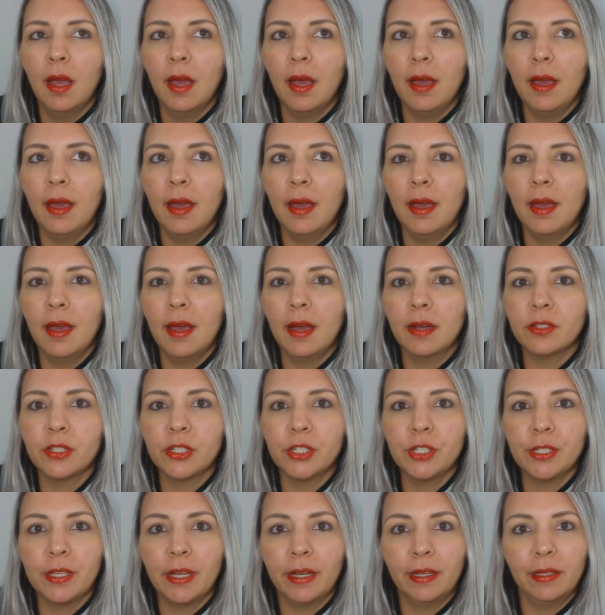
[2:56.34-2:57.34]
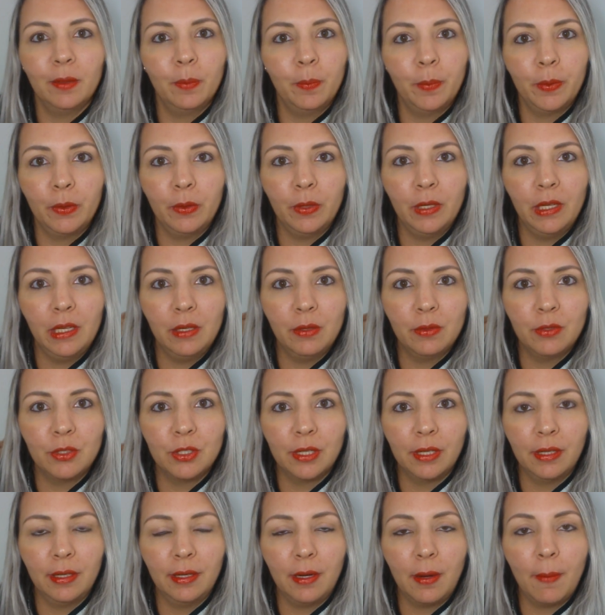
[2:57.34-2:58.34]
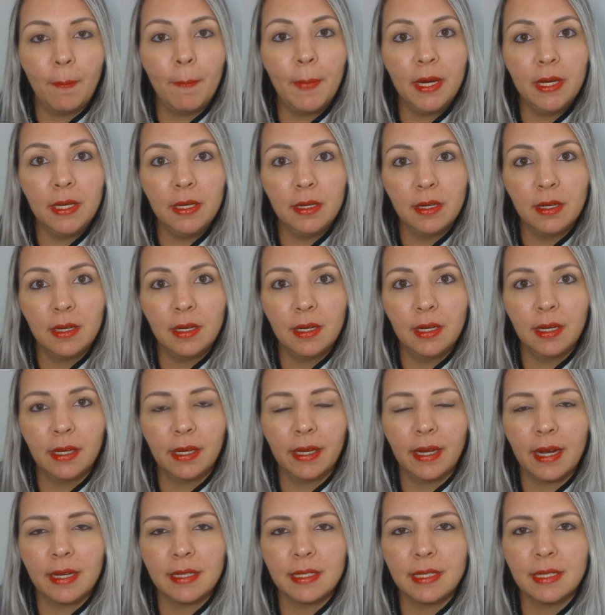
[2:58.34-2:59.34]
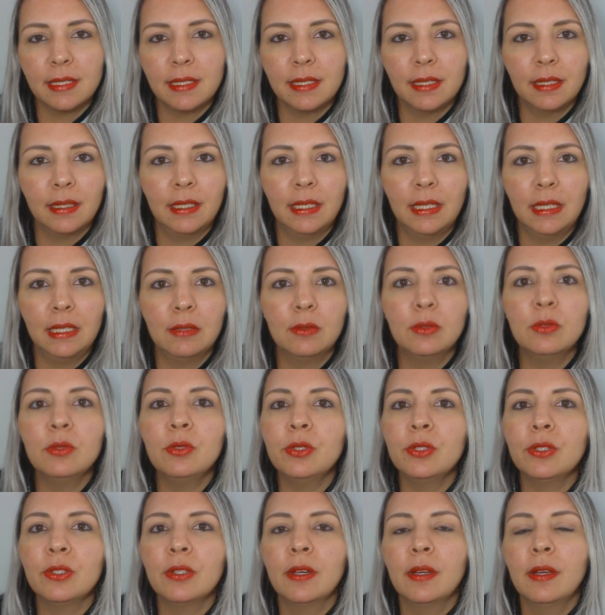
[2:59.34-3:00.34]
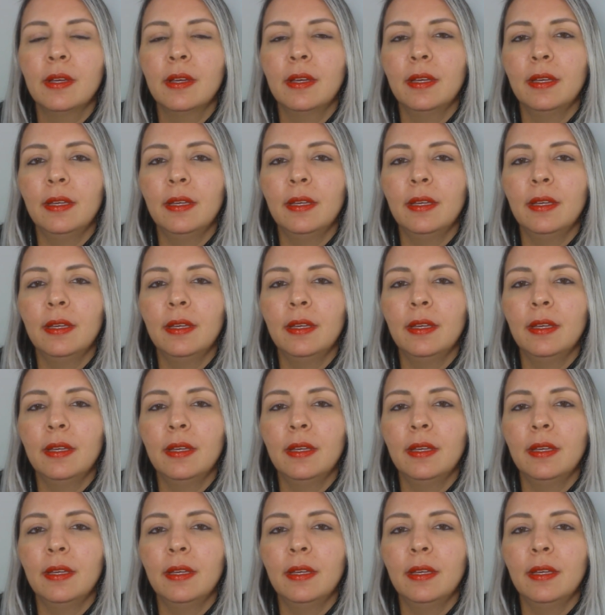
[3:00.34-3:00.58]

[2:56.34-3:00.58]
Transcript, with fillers: É, a gente está indo para o Rio de Janeiro amanhã, graças a Deus.